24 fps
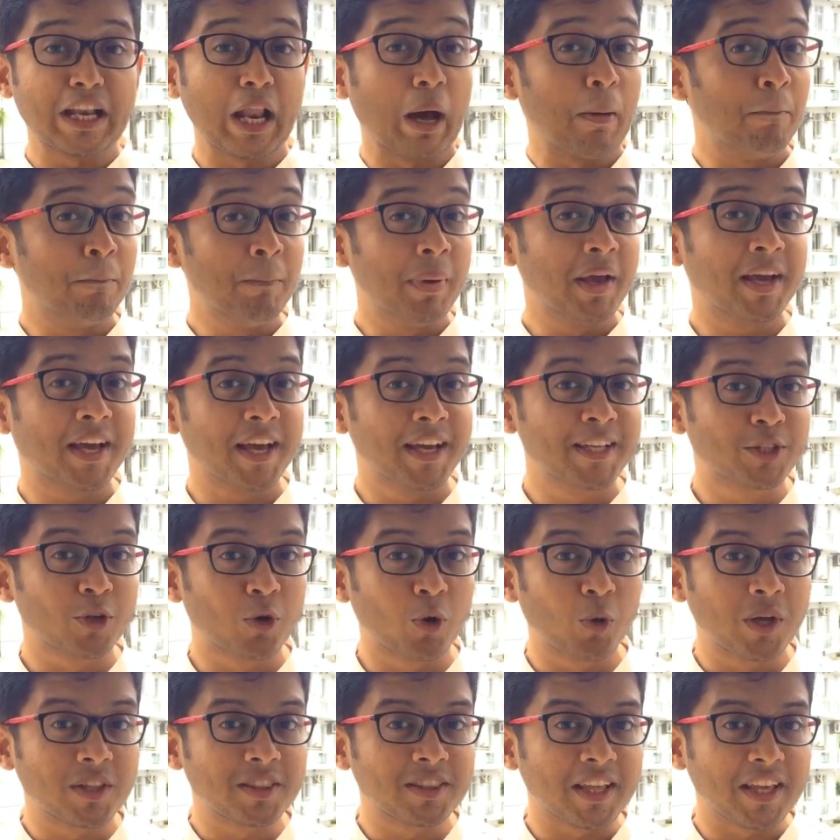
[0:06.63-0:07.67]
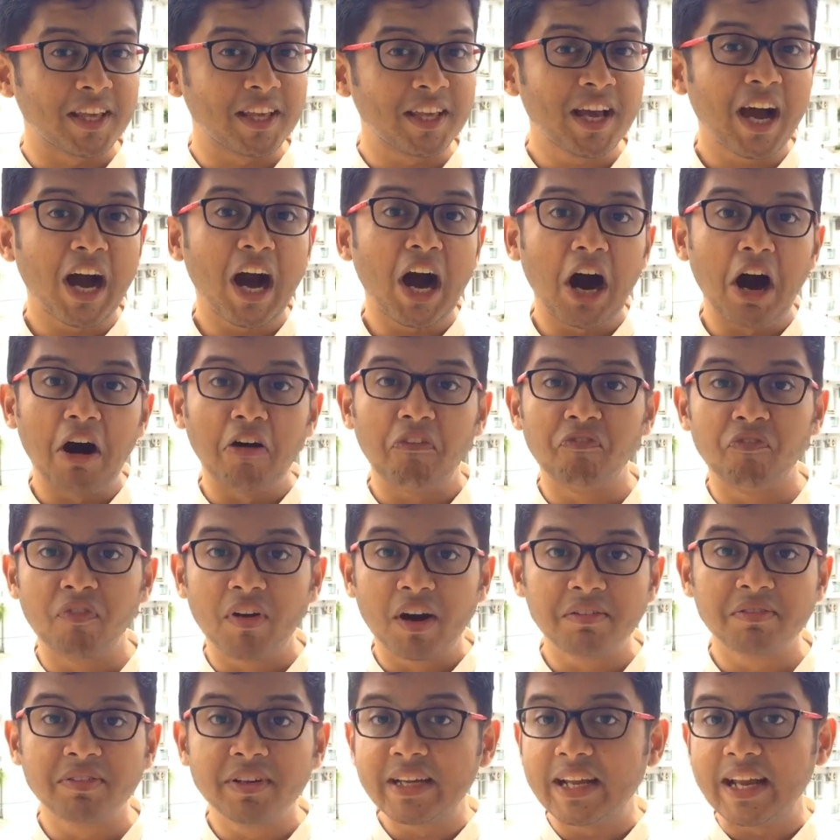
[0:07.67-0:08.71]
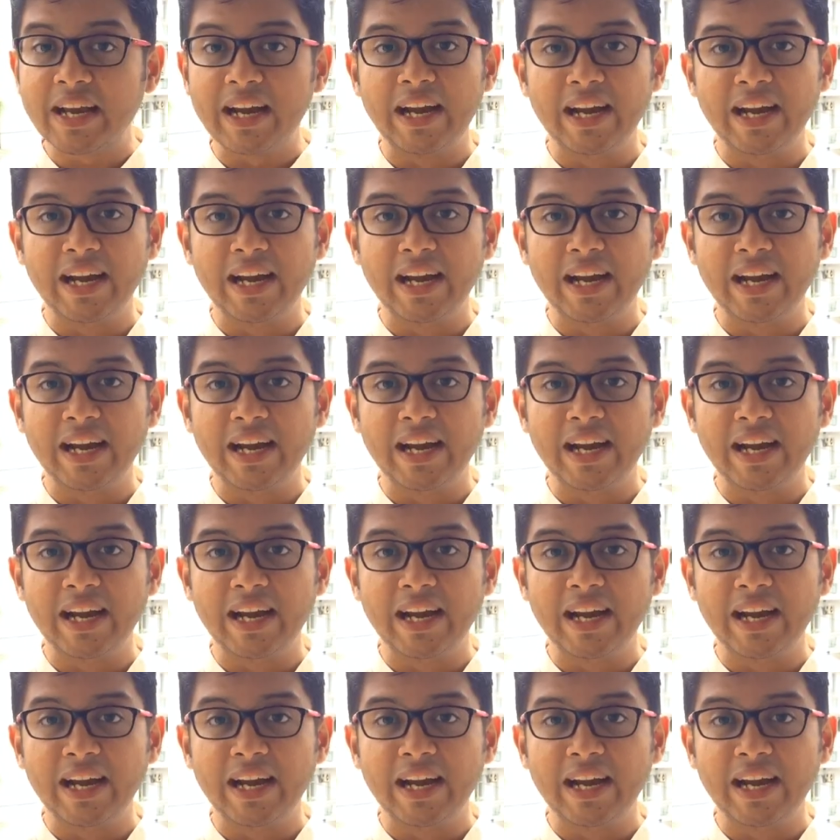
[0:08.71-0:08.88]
நம்பிக்கை துரோகத்தை அவ்வளவு